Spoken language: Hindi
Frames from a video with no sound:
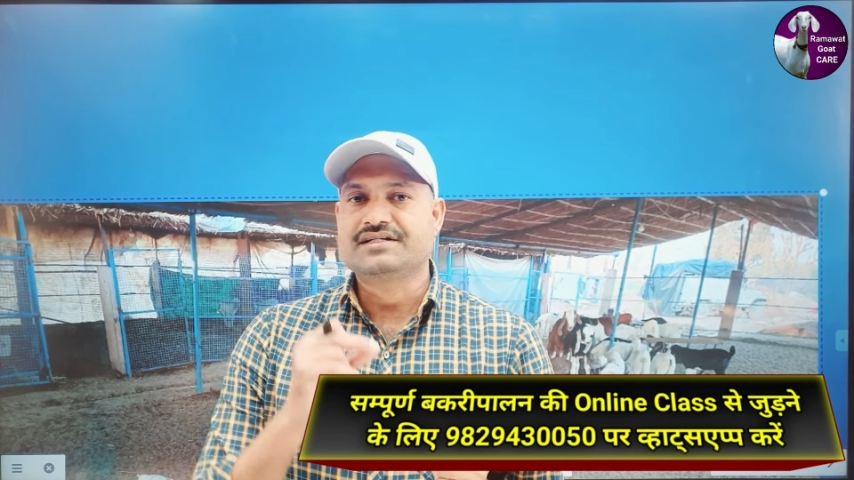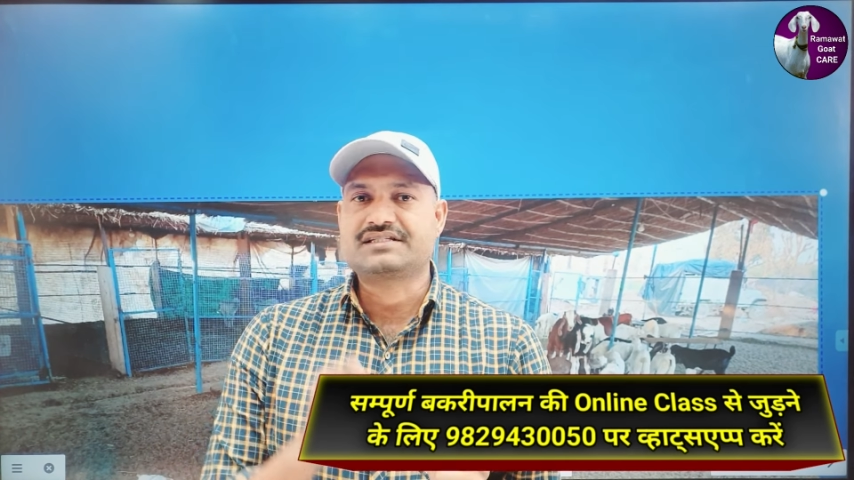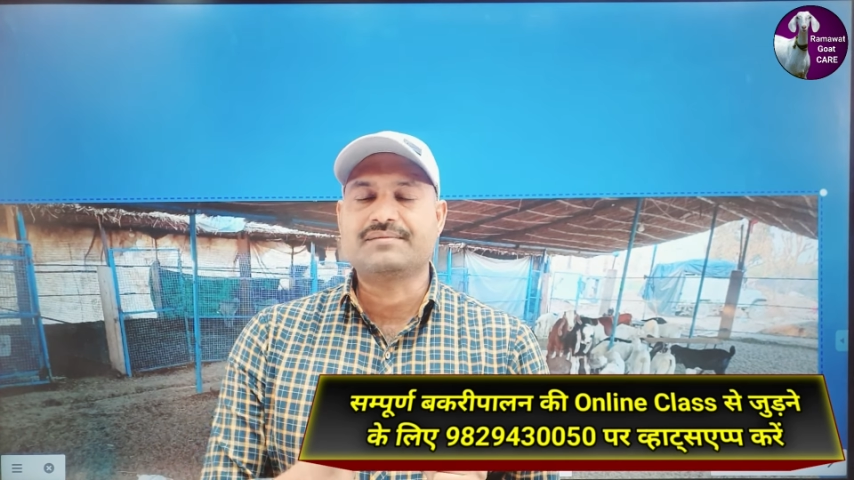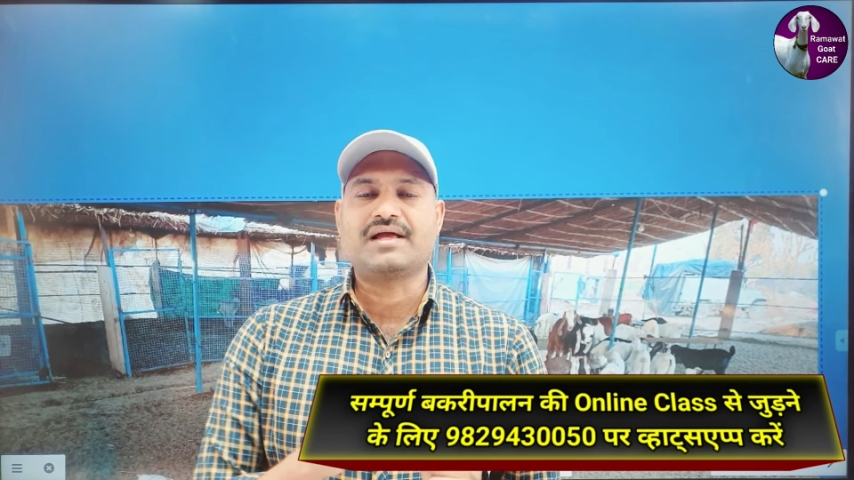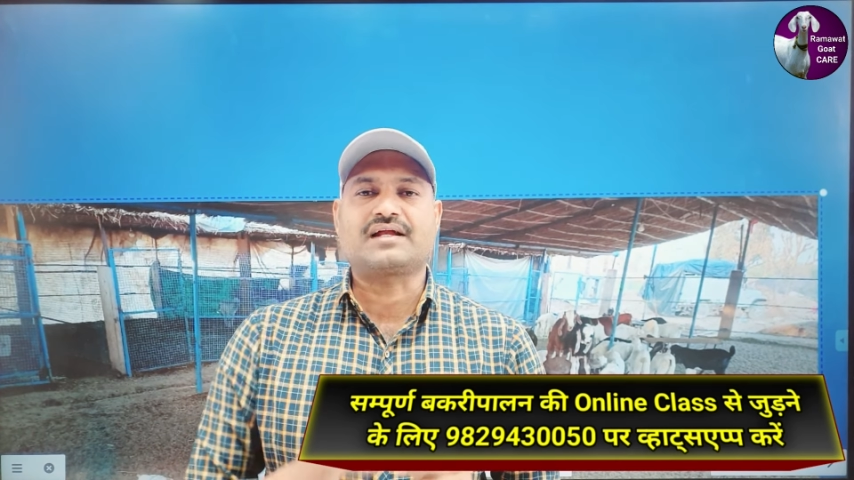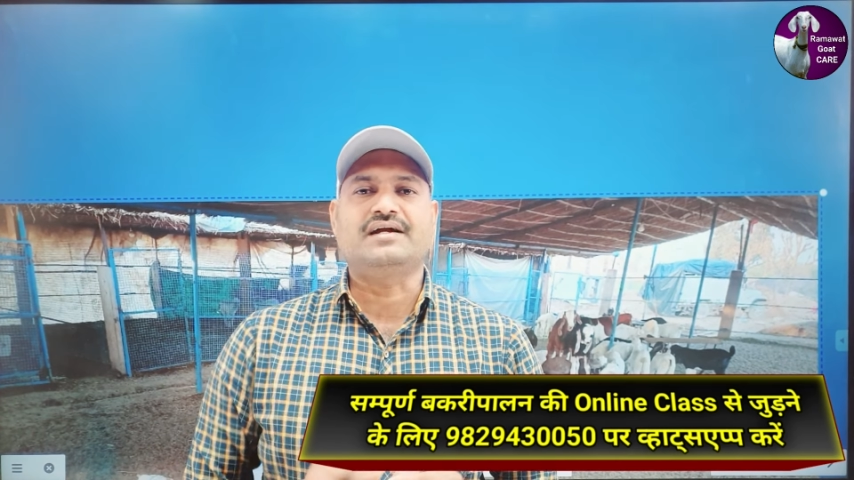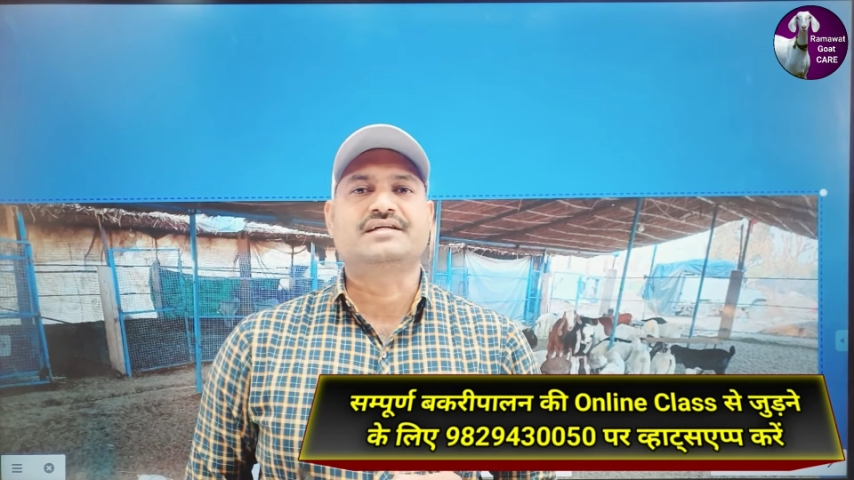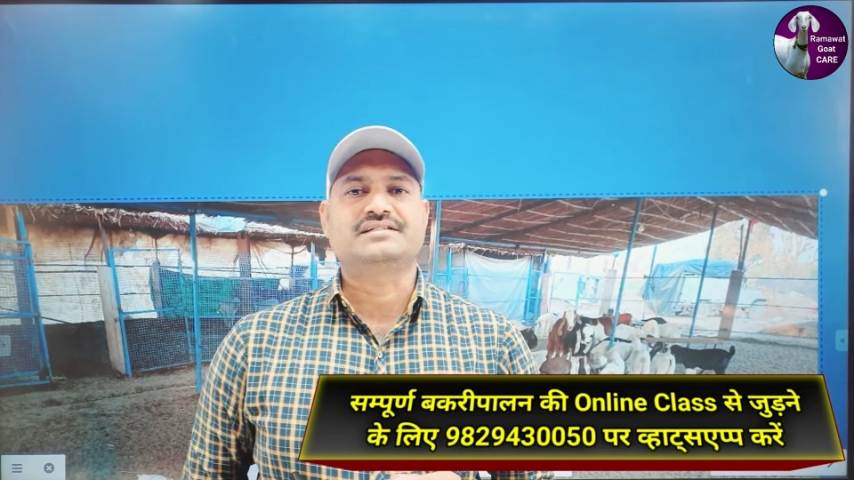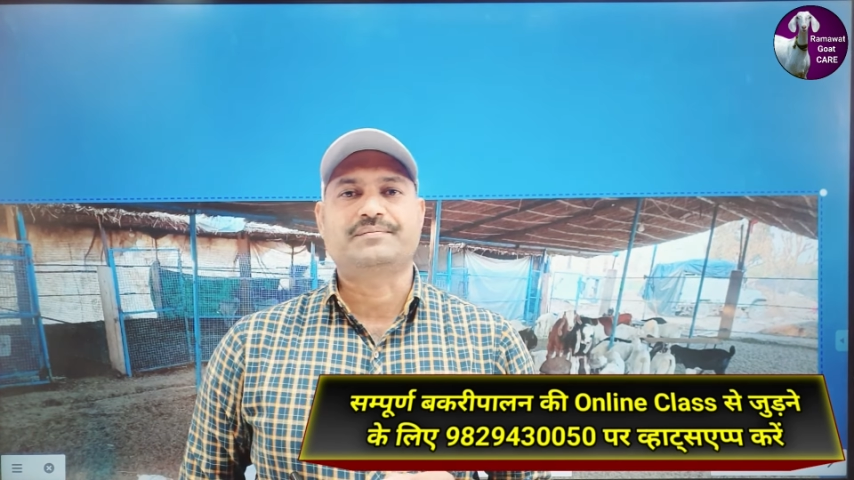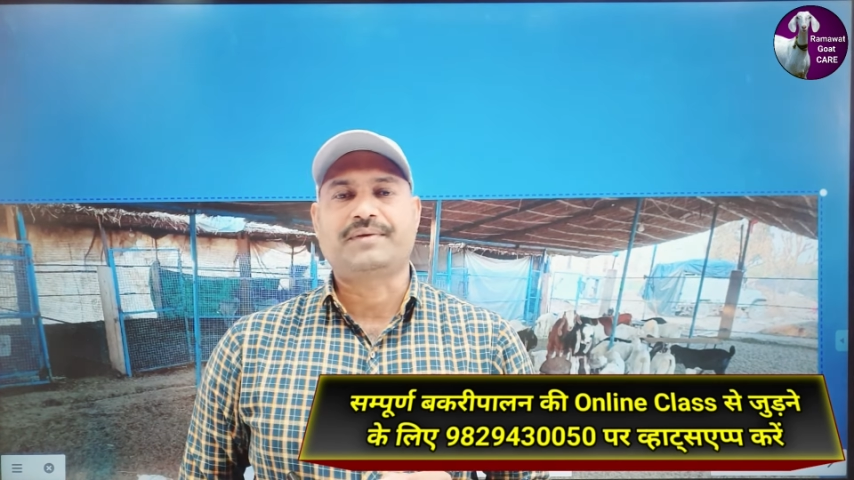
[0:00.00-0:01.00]
इस्तेमाल
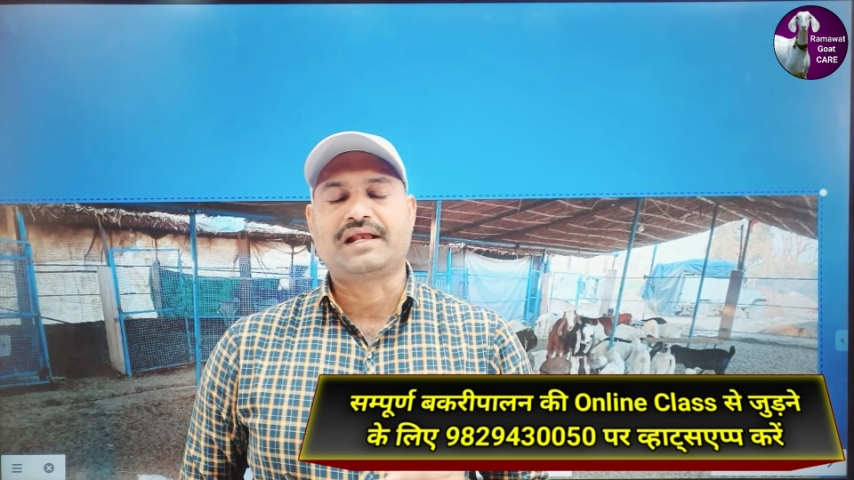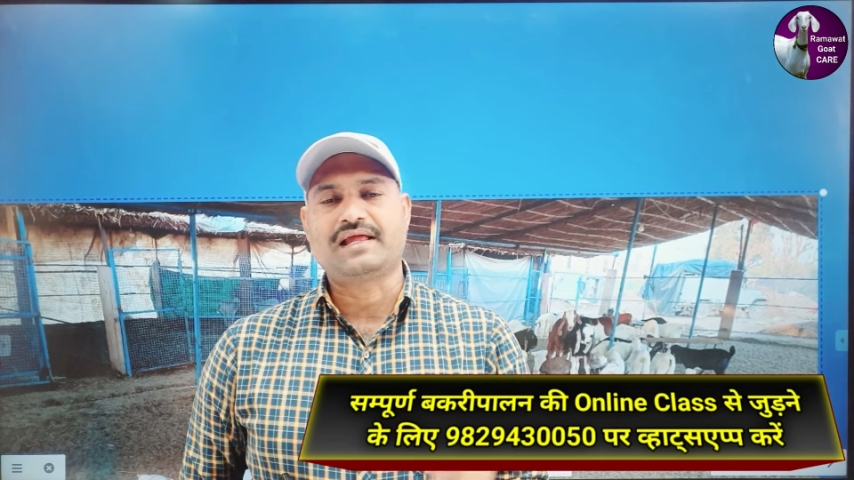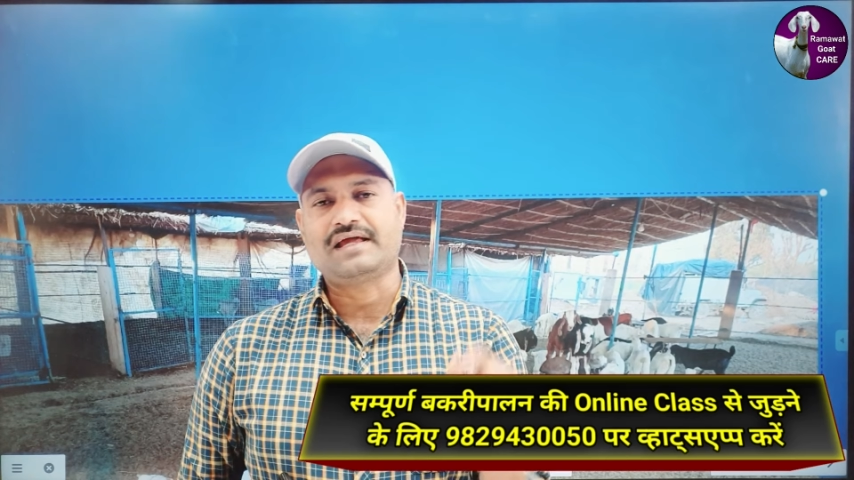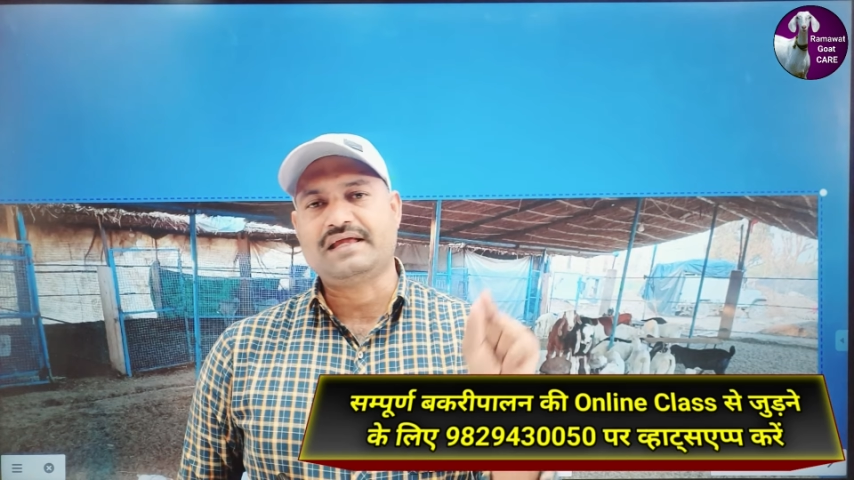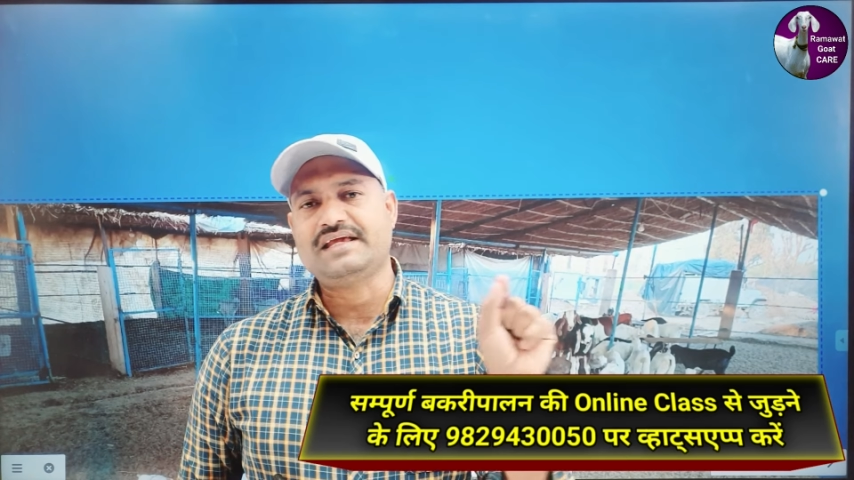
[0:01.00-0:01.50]
करने से पहले